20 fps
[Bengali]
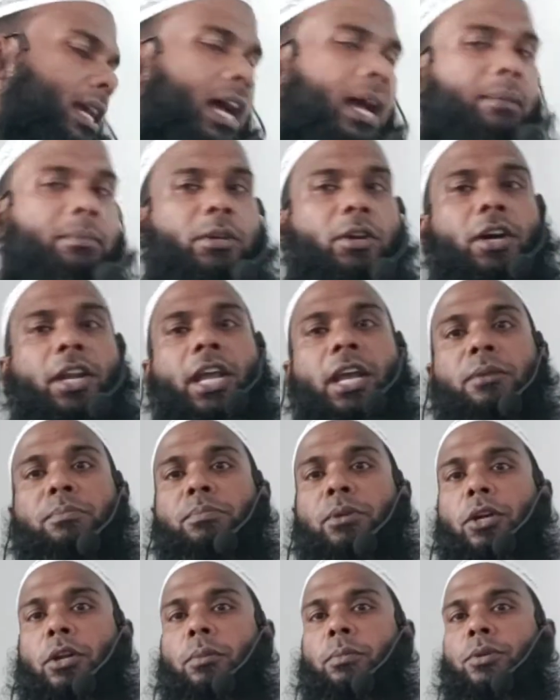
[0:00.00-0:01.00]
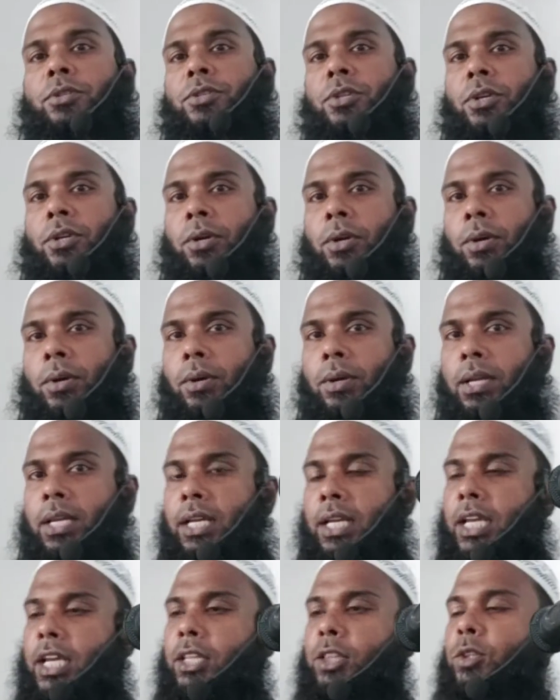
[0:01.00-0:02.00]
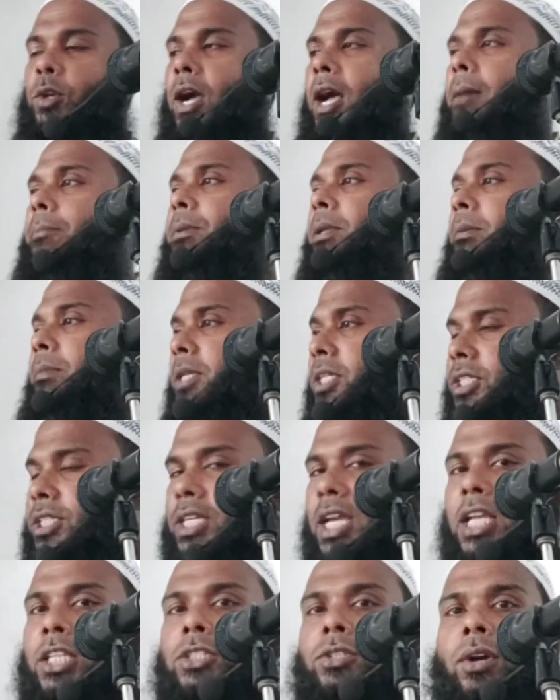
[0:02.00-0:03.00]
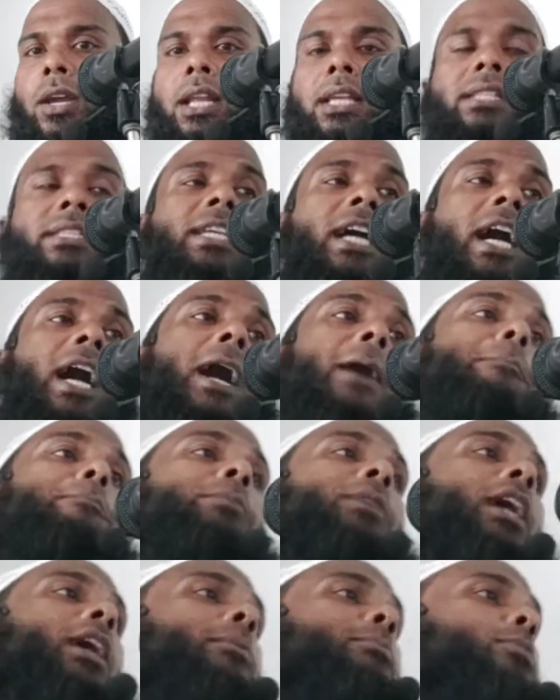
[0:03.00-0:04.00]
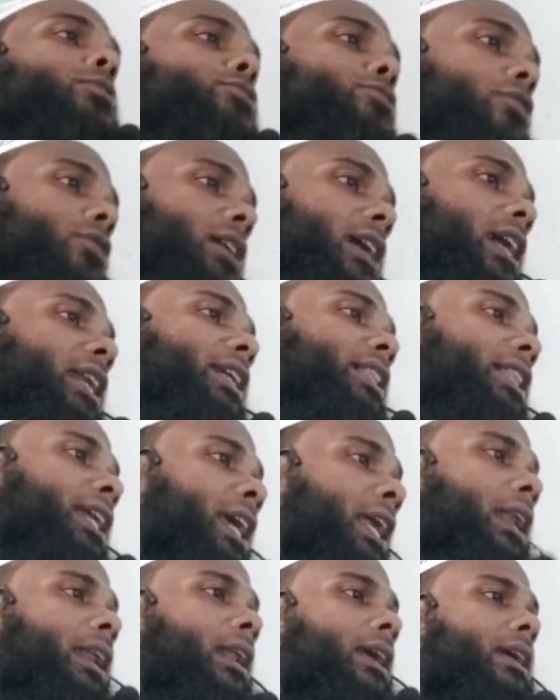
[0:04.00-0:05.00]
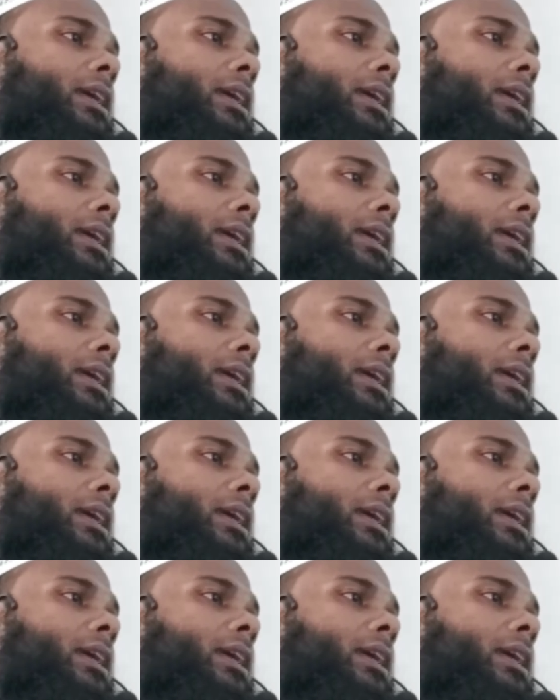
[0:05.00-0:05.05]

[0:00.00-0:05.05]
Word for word: আপনি অনেক বড় বুজুর্গ কিন্তু আপনি বিশ্বাস করেন যে আপনার বুজুর্গানে দিন